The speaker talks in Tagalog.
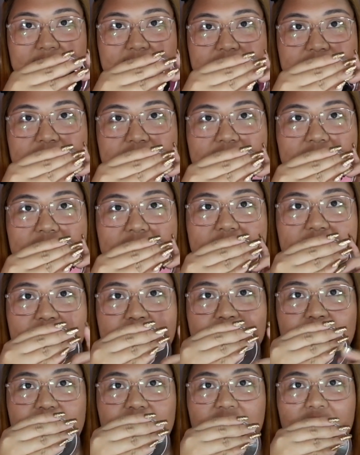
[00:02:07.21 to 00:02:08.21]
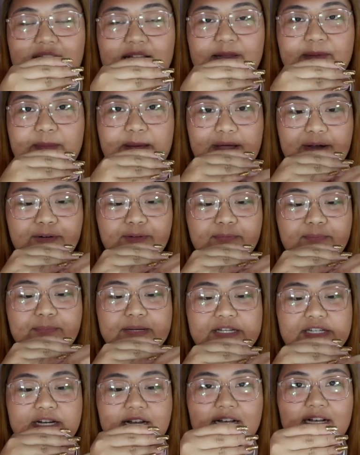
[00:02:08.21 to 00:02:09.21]
See? And meron
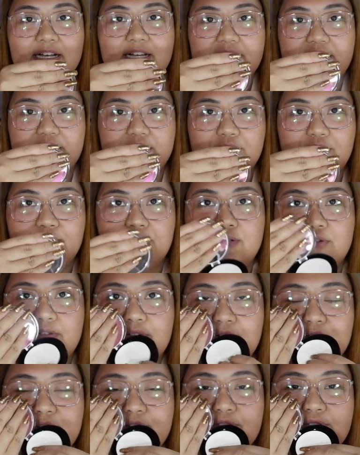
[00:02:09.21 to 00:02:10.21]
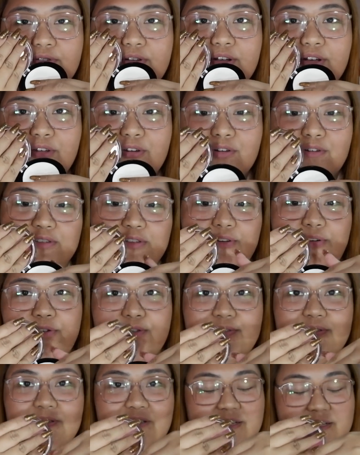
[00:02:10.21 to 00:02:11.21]
pa siyang ganito. So, na-curious
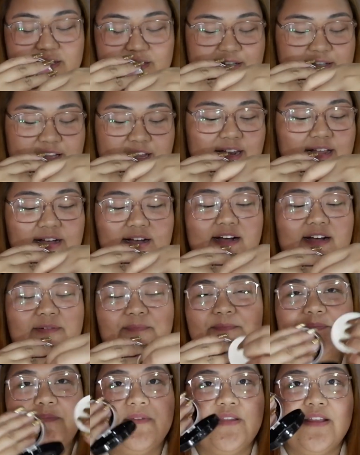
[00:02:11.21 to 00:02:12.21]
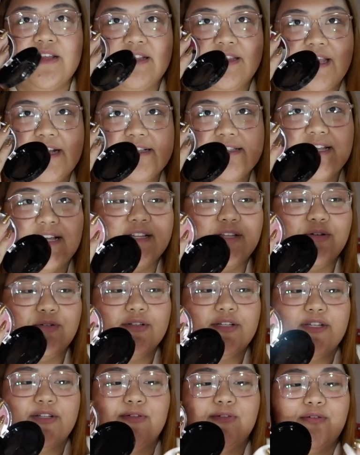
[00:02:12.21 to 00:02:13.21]
ako talaga na-excite ako
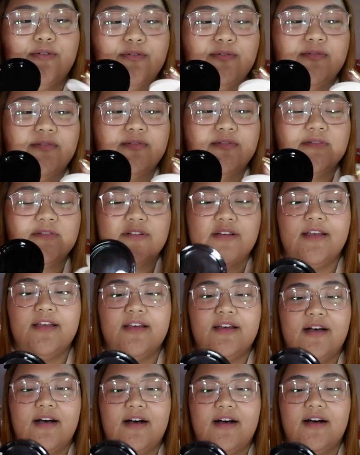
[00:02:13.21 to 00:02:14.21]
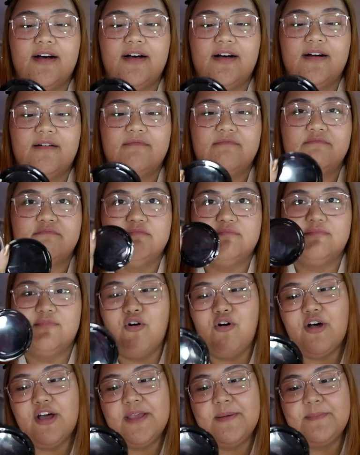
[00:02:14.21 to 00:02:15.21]
dito kung um,
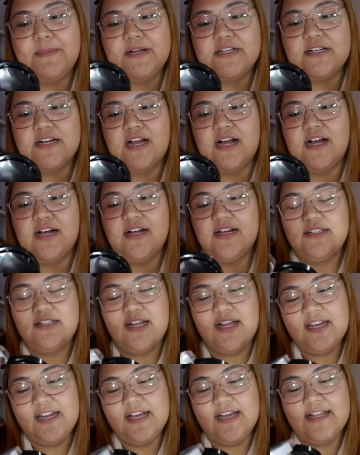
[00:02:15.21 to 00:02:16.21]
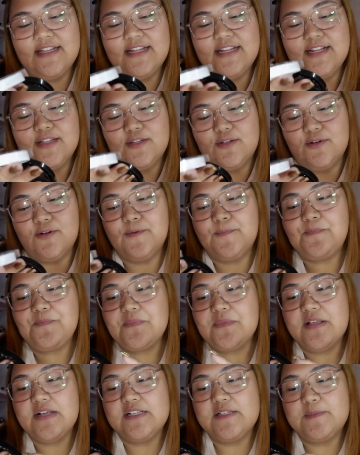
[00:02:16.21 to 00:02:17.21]
okay ba siya. Ang nakalagay dito,
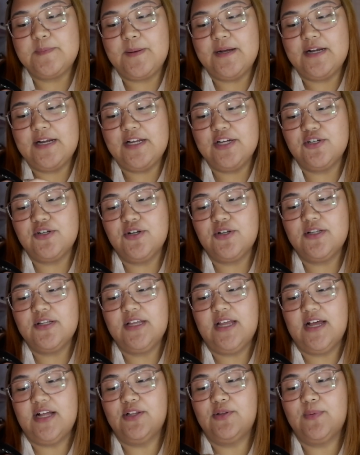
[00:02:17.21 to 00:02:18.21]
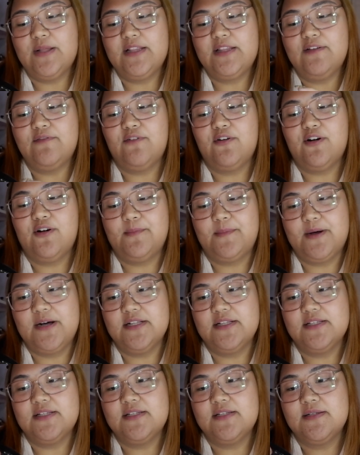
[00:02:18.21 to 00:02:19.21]
expiration niya, 24
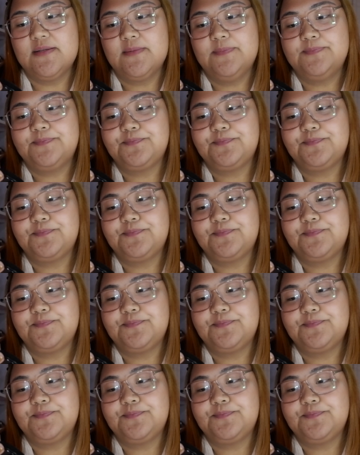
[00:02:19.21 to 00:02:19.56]
months.